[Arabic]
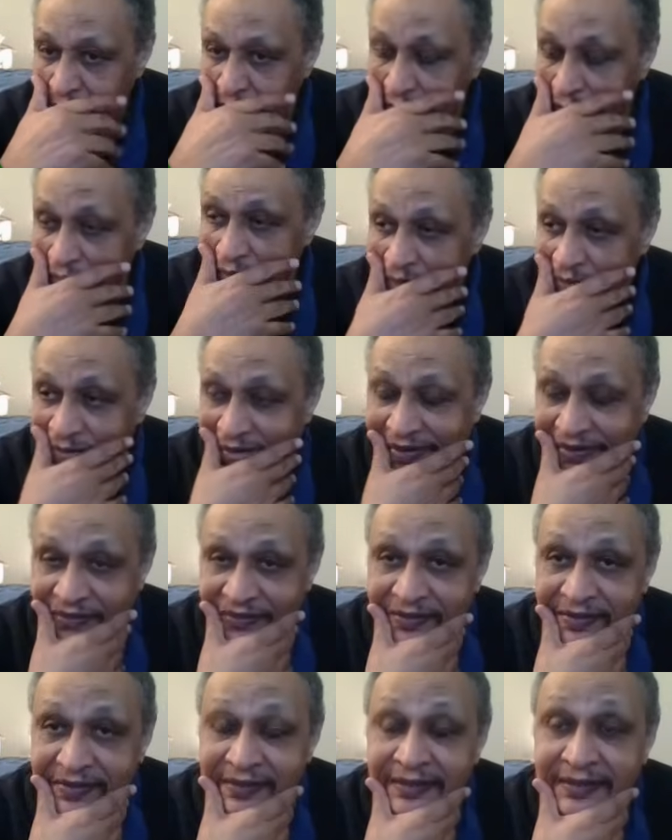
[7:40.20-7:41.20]

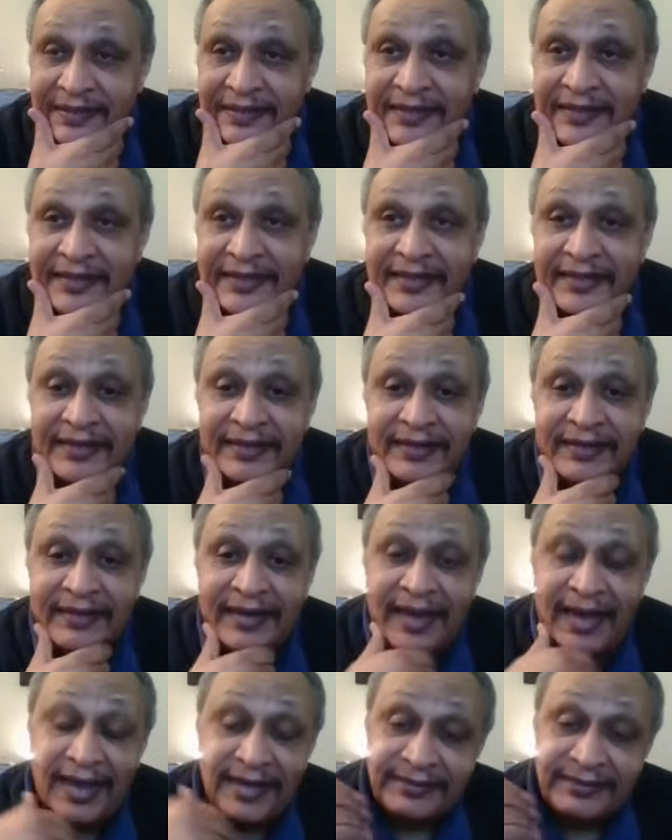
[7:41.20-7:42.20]
ماشي
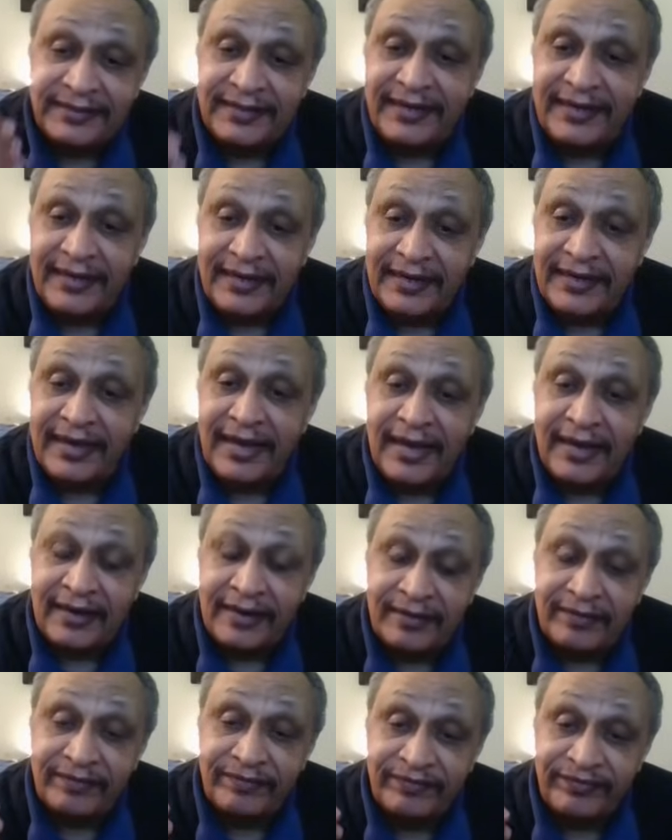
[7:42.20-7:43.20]
لاحظنا احنا
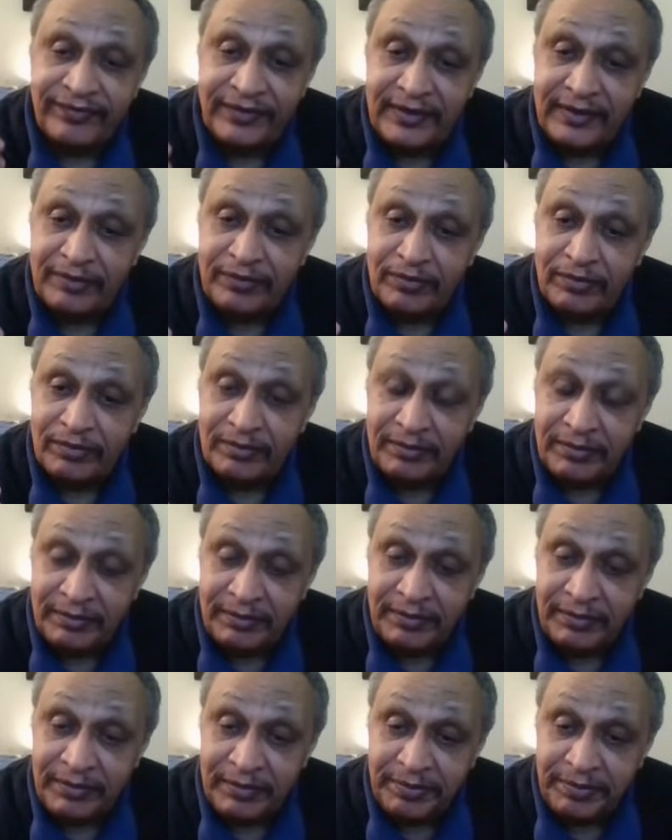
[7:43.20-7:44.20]
في
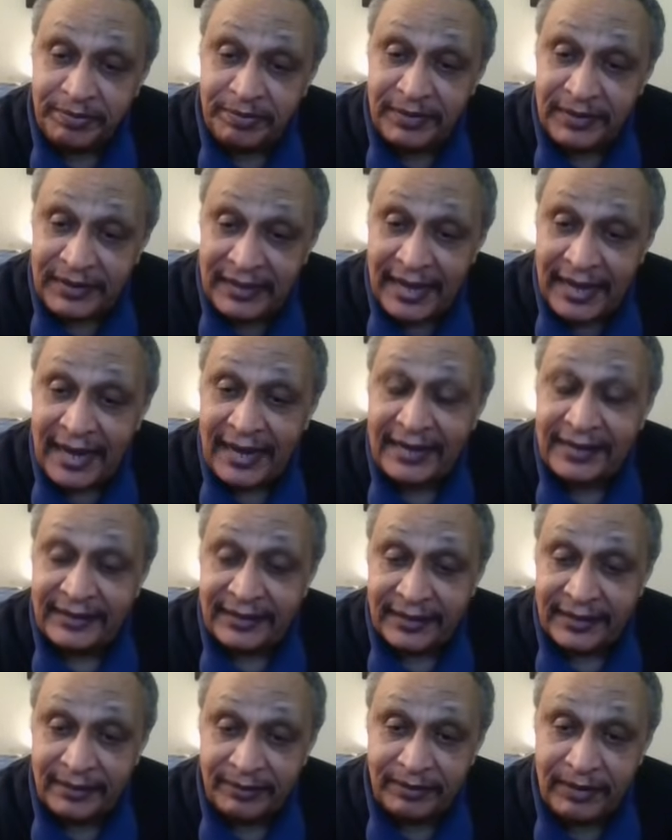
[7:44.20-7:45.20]
بداية
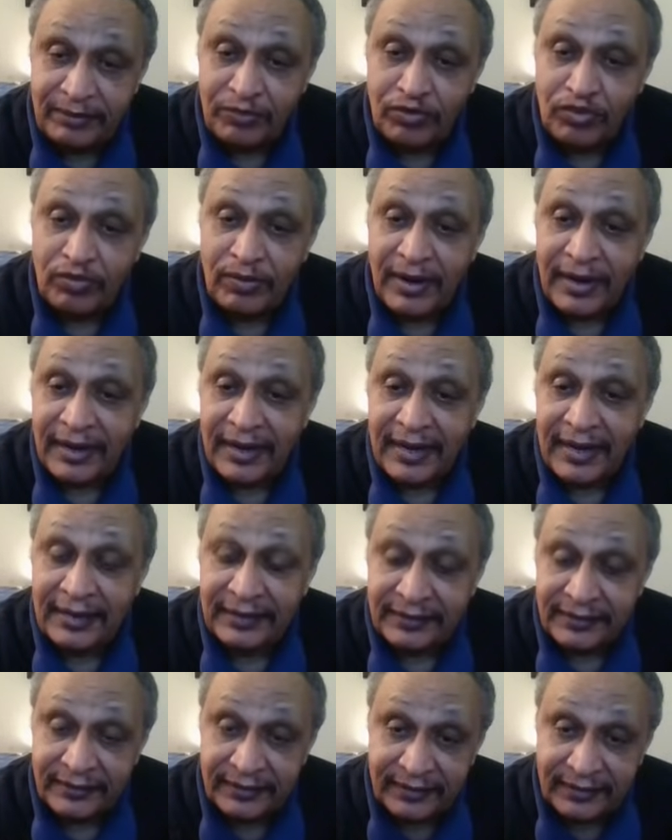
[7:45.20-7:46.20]
من مباراة
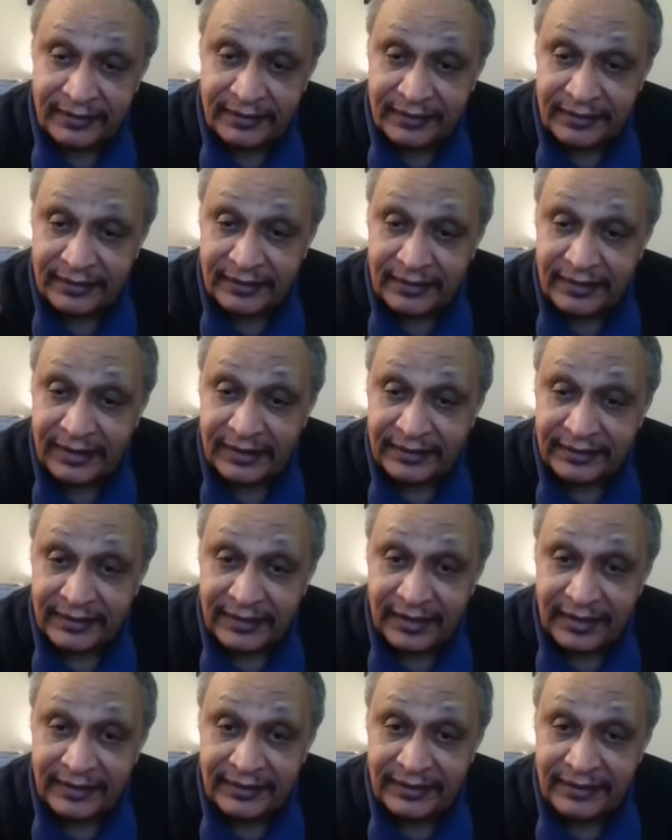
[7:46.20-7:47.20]

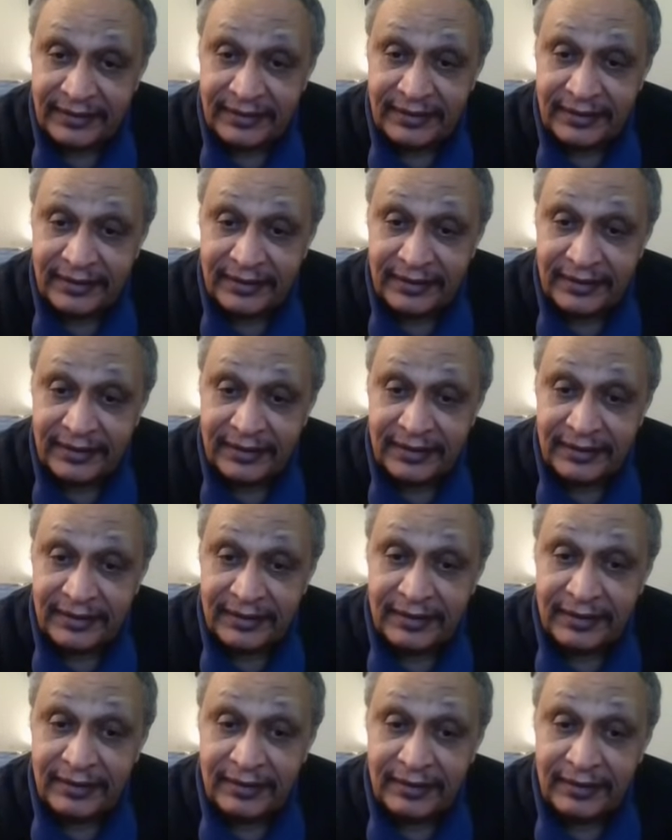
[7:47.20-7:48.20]
الترجي
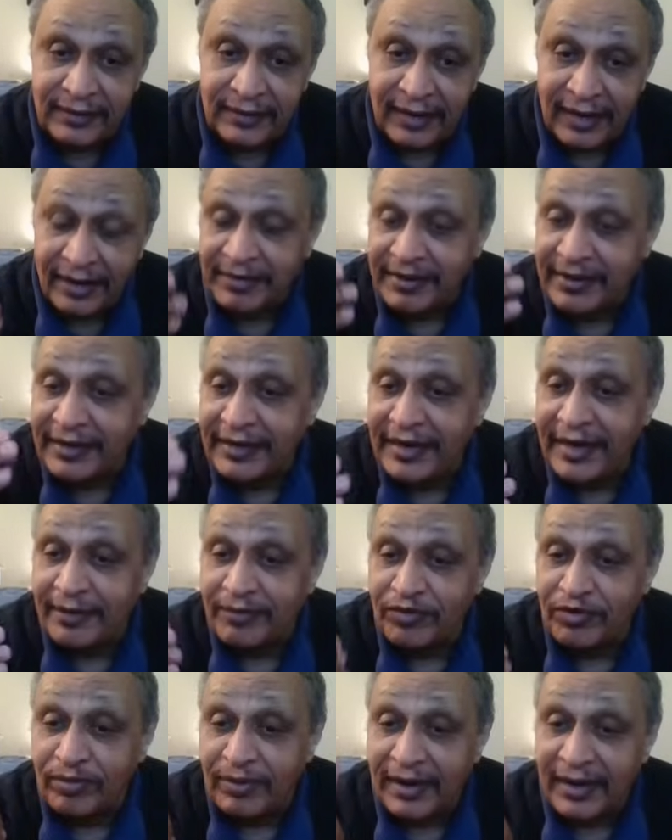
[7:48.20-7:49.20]
رغم انها
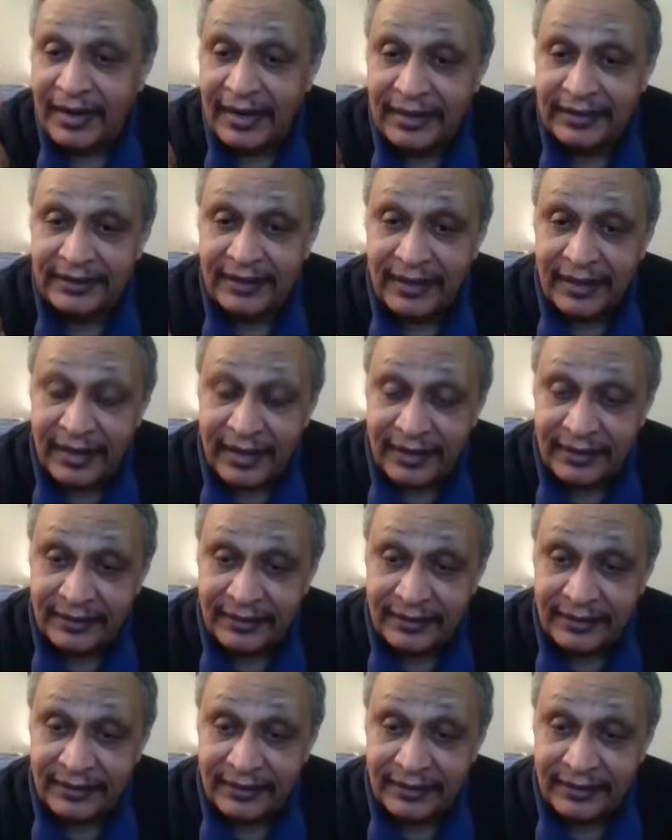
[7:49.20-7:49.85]
مباراة الارض